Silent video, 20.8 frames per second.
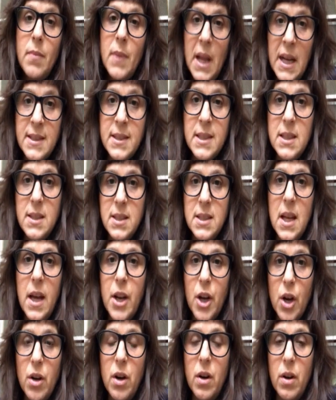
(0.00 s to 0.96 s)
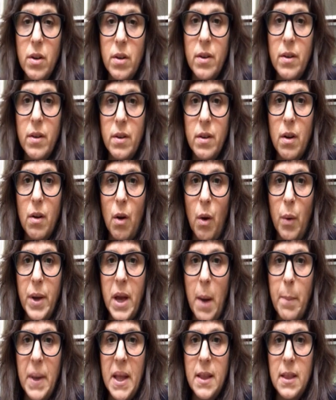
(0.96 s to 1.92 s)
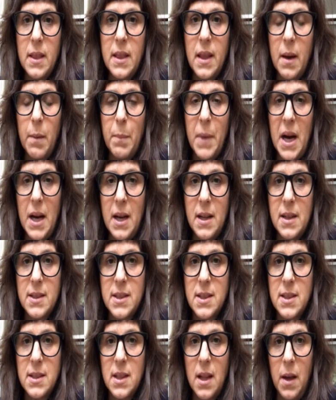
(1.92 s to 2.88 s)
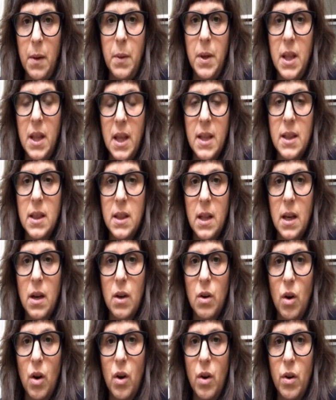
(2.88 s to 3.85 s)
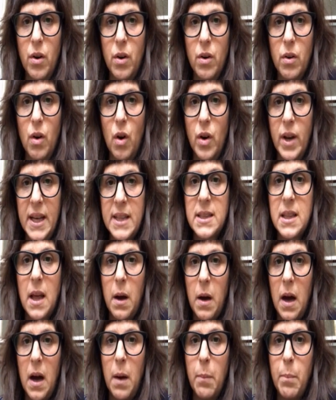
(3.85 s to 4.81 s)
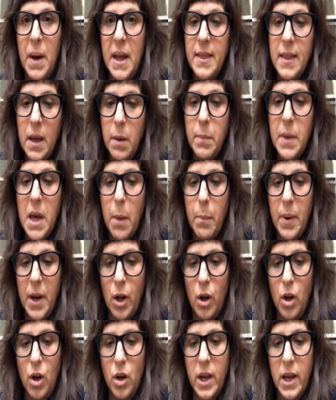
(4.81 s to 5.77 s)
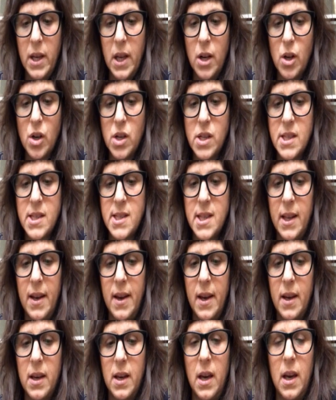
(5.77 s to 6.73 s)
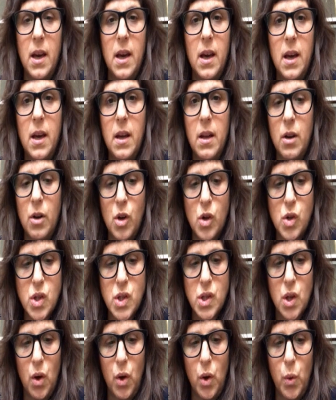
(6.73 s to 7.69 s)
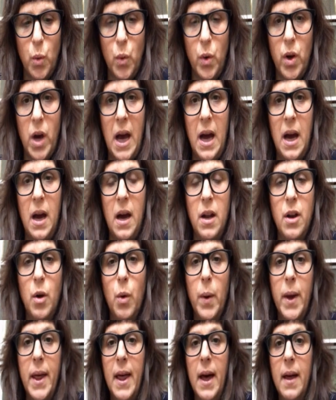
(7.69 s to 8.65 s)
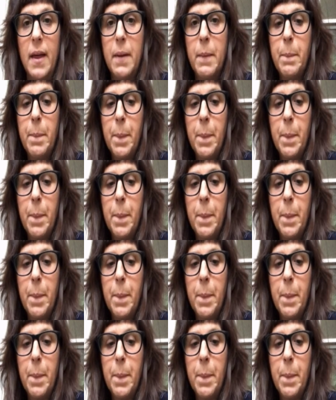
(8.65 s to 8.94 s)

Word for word: se hicieron obviamente más evidentes con esta pandemia, pero lo que quiero decir es que no son una novedad.